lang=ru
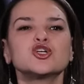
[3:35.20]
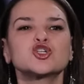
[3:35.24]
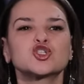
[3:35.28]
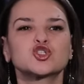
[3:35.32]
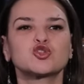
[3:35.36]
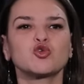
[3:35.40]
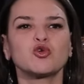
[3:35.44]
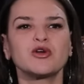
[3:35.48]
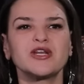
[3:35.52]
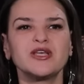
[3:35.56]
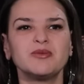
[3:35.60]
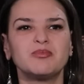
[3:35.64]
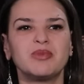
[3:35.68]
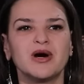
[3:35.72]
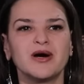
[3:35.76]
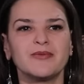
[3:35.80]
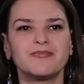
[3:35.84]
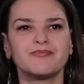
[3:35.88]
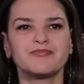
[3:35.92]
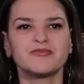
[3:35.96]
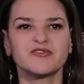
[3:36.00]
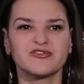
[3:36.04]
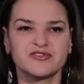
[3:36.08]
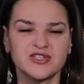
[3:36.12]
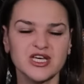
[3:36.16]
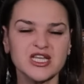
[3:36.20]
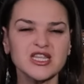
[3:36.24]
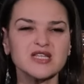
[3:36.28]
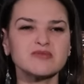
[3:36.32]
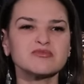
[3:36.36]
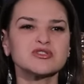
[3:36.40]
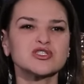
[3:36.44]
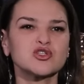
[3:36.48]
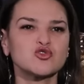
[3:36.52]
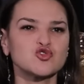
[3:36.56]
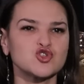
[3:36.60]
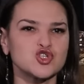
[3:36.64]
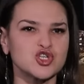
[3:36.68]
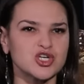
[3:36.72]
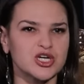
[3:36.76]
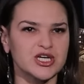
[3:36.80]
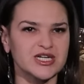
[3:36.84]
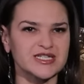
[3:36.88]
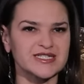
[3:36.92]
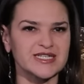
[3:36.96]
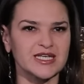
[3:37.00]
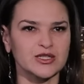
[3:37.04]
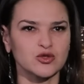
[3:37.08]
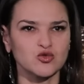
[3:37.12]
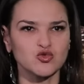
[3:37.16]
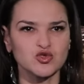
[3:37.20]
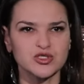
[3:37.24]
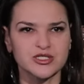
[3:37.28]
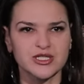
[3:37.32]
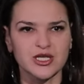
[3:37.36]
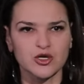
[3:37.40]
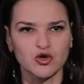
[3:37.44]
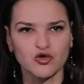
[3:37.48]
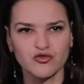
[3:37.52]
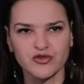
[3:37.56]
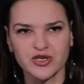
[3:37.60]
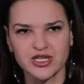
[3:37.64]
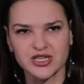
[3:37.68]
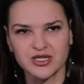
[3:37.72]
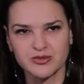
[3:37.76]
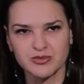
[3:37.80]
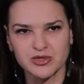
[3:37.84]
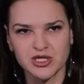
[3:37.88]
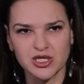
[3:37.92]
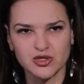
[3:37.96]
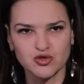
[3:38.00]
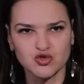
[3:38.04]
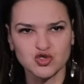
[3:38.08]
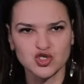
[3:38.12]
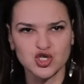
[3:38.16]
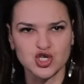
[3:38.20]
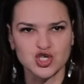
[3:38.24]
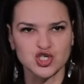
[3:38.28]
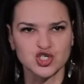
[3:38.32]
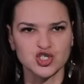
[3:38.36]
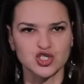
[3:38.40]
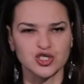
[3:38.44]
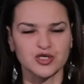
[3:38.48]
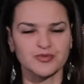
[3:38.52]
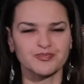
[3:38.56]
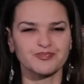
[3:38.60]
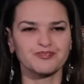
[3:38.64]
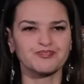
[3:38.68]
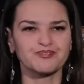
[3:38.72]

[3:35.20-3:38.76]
что-либо. В данном случае красоту и здоровье этой молодой женщины.